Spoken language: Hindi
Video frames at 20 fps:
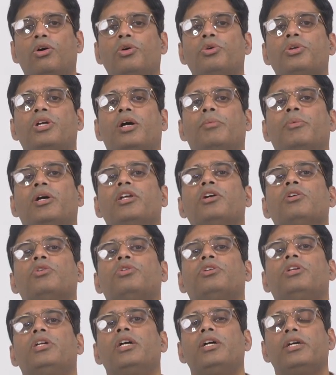और हमारा
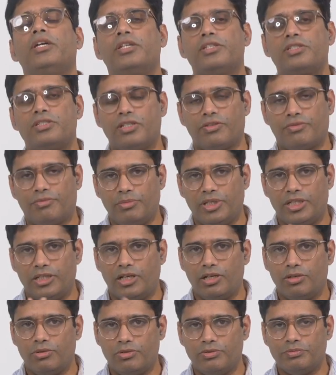घुटना स्टिफ भी
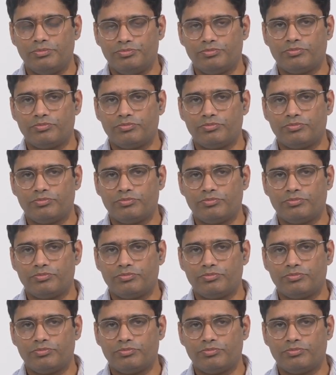ना हो